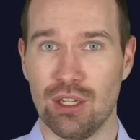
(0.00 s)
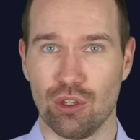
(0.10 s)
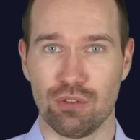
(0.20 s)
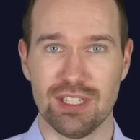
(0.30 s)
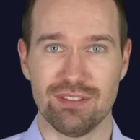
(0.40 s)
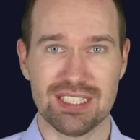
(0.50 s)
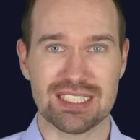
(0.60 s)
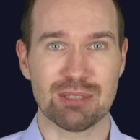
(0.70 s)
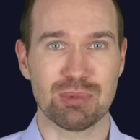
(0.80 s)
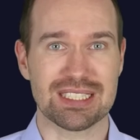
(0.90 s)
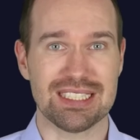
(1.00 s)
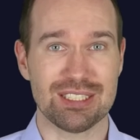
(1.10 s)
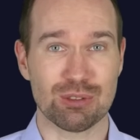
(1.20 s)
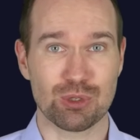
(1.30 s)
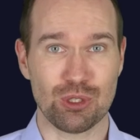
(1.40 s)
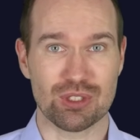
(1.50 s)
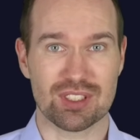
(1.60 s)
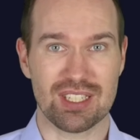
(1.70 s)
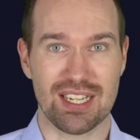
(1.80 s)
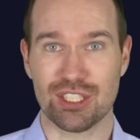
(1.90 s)
Doch wie ihr wisst, gibt es nichts
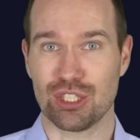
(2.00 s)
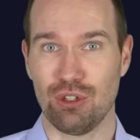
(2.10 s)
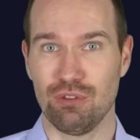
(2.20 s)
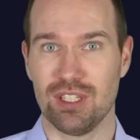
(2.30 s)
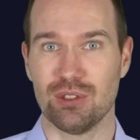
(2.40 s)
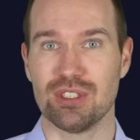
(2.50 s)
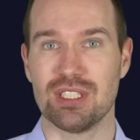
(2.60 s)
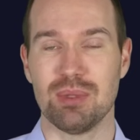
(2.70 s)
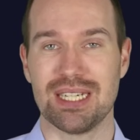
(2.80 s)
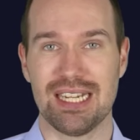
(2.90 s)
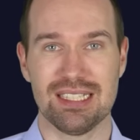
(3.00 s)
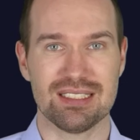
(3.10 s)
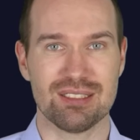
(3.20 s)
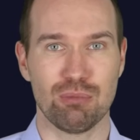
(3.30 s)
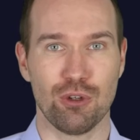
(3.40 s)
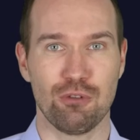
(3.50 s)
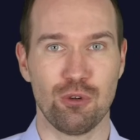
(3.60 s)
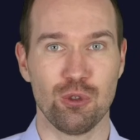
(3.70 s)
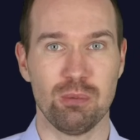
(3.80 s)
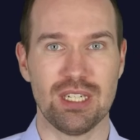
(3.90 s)
umsonst. Daher schauen wir uns die bekanntesten
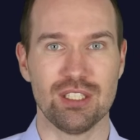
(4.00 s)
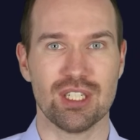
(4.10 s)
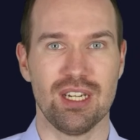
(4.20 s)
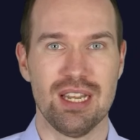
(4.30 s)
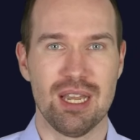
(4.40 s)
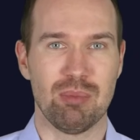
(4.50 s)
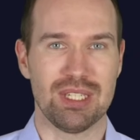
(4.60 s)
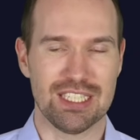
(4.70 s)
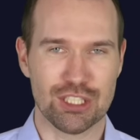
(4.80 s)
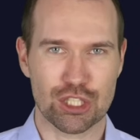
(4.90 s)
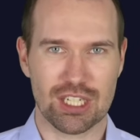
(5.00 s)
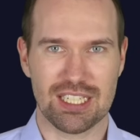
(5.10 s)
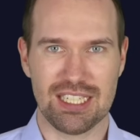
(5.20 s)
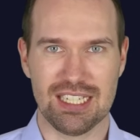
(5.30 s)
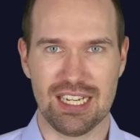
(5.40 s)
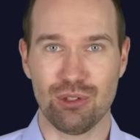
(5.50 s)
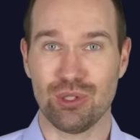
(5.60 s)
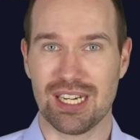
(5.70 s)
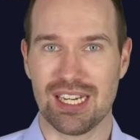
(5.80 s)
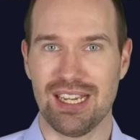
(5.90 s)
Portfolio-Manager mit ihren Strategien an
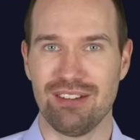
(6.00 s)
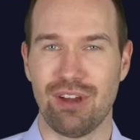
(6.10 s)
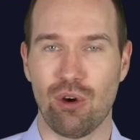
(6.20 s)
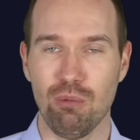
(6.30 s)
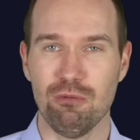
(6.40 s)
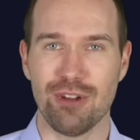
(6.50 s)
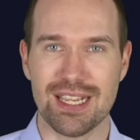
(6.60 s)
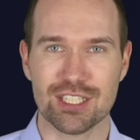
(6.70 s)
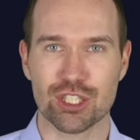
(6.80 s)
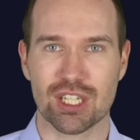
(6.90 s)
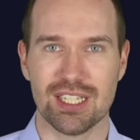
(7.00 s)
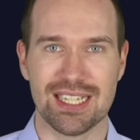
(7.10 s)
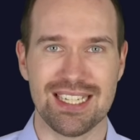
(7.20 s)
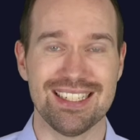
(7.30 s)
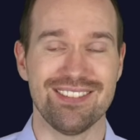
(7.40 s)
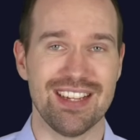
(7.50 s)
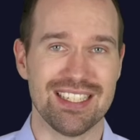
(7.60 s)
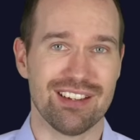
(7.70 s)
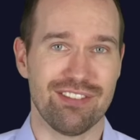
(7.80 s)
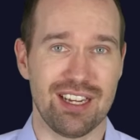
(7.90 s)
und erklären, warum welche Strategie in
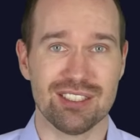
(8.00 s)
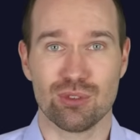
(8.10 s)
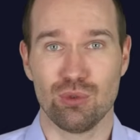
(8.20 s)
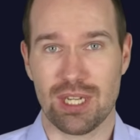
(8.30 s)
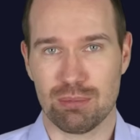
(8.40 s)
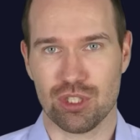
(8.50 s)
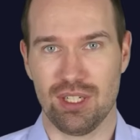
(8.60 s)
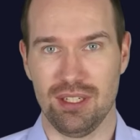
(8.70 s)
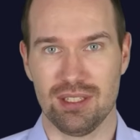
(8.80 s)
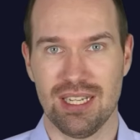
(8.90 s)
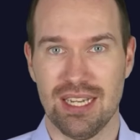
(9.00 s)
welcher Phase gut abschneidet.